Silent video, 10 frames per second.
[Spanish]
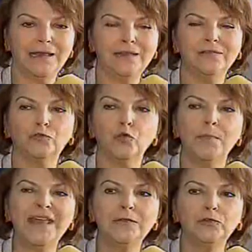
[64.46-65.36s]
el
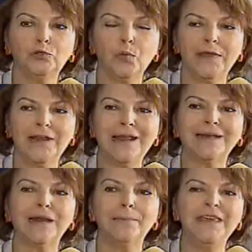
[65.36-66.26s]
instrumento, es la
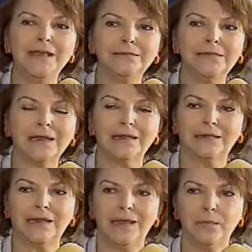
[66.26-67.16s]
herramienta que
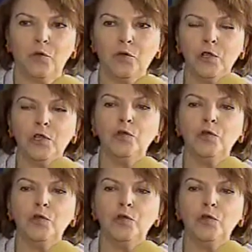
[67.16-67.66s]
tenemos